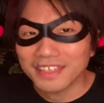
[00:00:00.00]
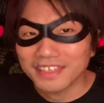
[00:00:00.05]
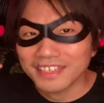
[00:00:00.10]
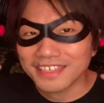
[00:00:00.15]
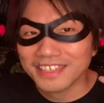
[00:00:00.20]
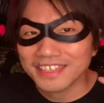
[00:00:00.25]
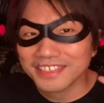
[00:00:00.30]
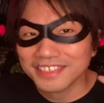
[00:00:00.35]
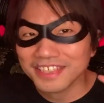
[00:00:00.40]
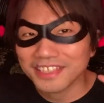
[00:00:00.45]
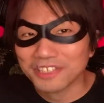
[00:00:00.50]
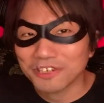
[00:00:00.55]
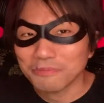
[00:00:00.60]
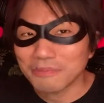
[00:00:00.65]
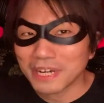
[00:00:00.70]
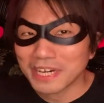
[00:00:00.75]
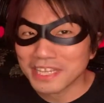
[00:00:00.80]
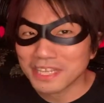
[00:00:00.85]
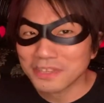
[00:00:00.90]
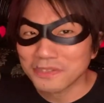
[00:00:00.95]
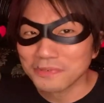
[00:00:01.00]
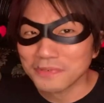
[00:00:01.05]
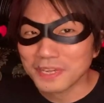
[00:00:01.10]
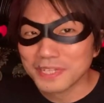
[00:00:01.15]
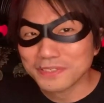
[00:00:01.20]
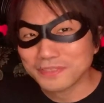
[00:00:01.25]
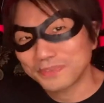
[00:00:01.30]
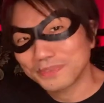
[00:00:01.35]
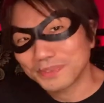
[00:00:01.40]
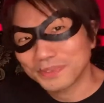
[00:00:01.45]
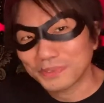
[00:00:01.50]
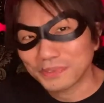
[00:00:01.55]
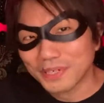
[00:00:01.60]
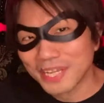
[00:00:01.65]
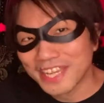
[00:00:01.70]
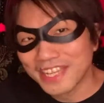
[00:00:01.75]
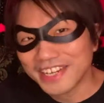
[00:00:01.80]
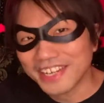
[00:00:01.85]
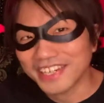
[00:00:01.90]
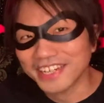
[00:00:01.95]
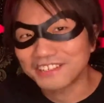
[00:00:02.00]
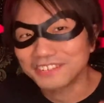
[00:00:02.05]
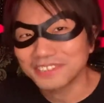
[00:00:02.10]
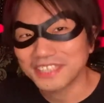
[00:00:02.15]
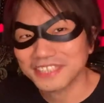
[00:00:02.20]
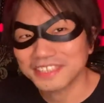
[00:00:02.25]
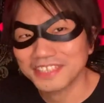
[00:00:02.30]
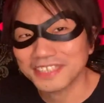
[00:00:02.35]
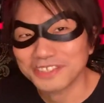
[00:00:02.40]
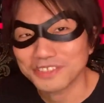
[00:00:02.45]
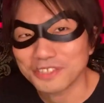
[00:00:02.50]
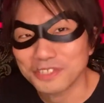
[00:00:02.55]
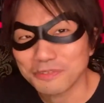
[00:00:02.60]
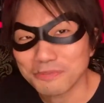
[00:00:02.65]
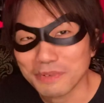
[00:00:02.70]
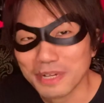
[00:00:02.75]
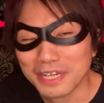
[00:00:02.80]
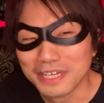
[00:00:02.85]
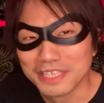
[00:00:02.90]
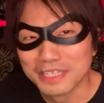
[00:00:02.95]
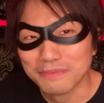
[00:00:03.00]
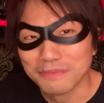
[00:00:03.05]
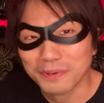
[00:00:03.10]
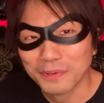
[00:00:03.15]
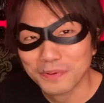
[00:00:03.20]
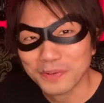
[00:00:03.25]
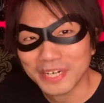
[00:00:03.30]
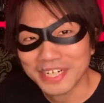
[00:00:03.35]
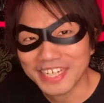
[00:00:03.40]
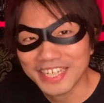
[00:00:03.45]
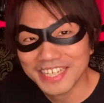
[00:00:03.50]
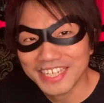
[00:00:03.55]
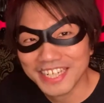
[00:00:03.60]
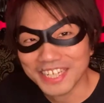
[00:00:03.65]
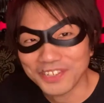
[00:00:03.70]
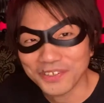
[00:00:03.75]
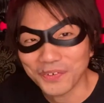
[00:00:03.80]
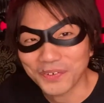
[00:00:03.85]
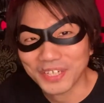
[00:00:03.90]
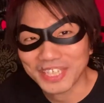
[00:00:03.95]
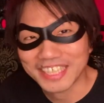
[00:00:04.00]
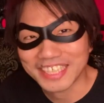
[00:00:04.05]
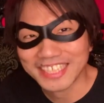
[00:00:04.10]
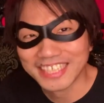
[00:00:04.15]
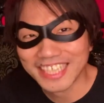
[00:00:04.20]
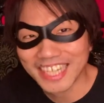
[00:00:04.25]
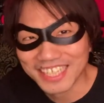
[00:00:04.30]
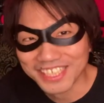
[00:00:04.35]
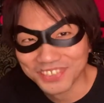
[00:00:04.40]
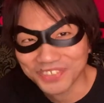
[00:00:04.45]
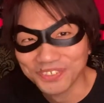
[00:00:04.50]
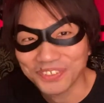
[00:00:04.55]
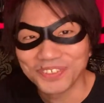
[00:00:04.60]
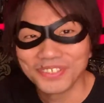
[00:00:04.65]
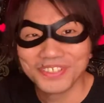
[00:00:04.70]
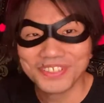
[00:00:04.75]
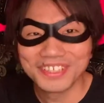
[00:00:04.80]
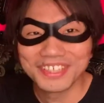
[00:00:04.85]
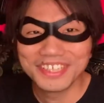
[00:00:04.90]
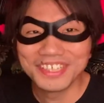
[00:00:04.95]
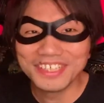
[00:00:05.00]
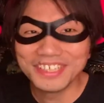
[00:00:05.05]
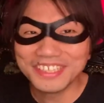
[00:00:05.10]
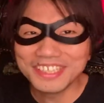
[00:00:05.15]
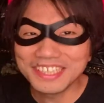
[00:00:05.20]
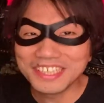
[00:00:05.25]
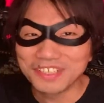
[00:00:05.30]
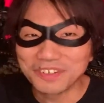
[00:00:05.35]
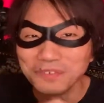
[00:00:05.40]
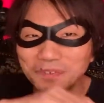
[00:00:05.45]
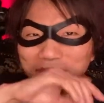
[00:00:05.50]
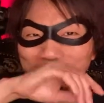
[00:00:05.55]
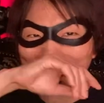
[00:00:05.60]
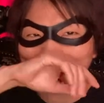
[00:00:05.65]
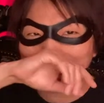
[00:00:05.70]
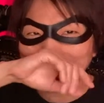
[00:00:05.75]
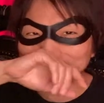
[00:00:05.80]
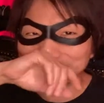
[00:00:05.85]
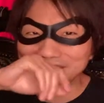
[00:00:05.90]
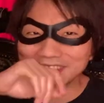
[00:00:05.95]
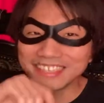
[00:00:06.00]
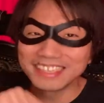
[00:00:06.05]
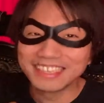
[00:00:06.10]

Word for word: イエスタデーをマリアンナ・フェイスフルとレイレイが歌ったという場合に、僕はレイレイの方が聞きたいぞというふうに思っている。